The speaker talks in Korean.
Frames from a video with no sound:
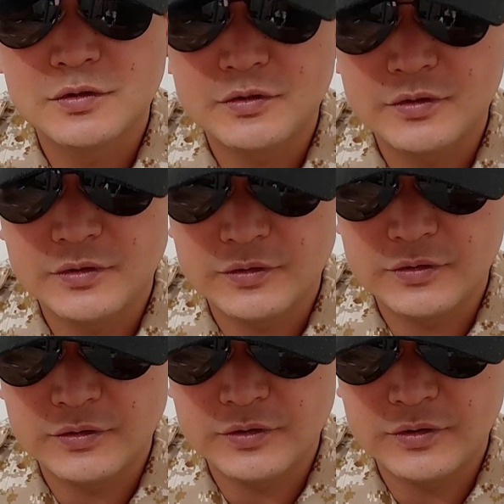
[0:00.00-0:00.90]

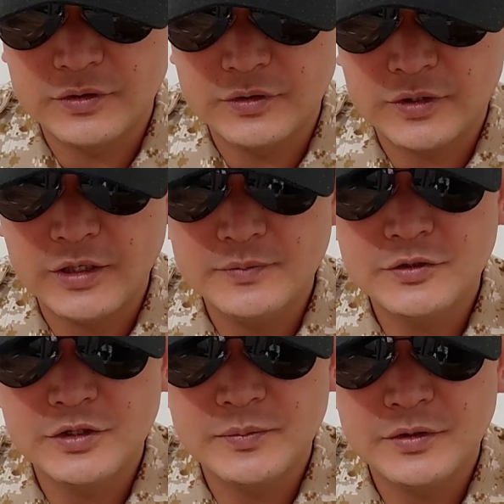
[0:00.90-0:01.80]
어떤 이
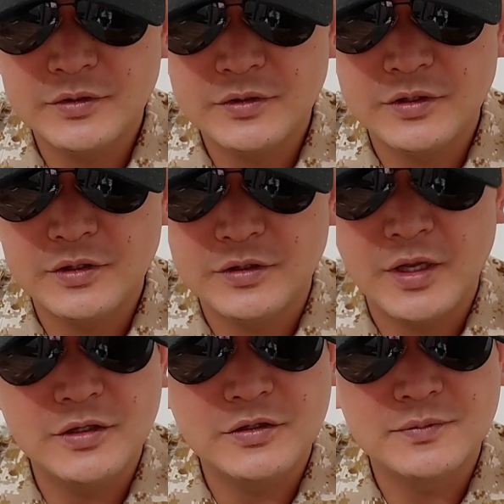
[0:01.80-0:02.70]
가급적이면 이
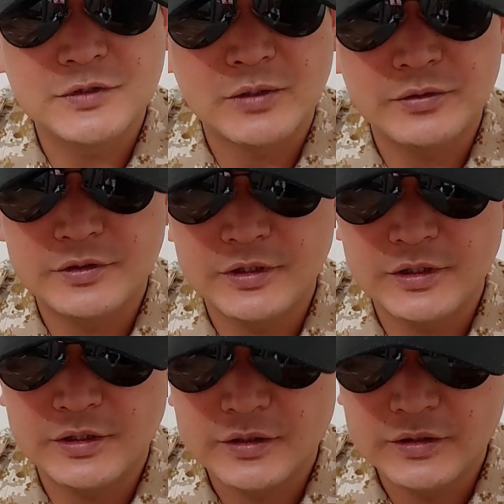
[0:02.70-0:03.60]
대입급
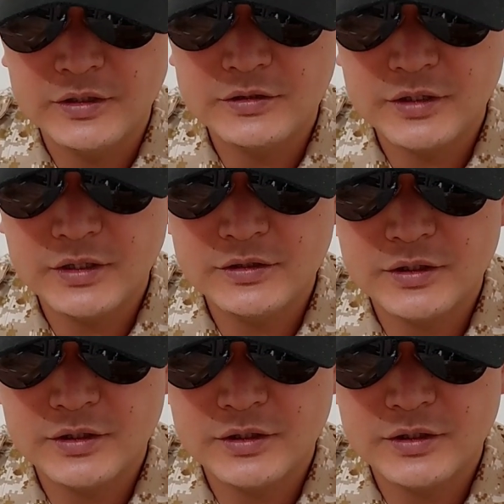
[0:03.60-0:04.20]
자원들이 1차,